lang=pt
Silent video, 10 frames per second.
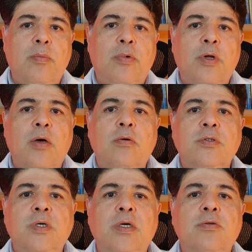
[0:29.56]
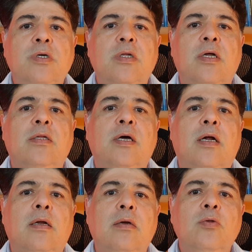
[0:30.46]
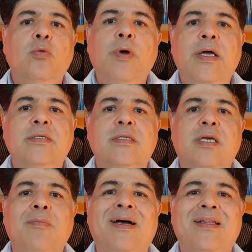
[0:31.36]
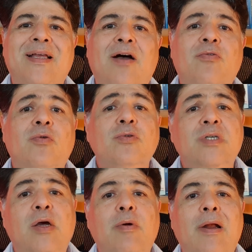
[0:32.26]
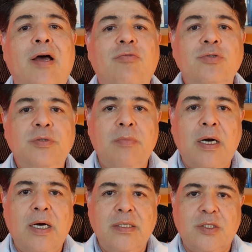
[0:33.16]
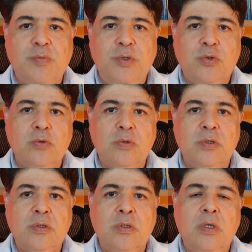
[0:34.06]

porque conseguiu se tratar doenças que matavam ou sequelavam demais as pessoas.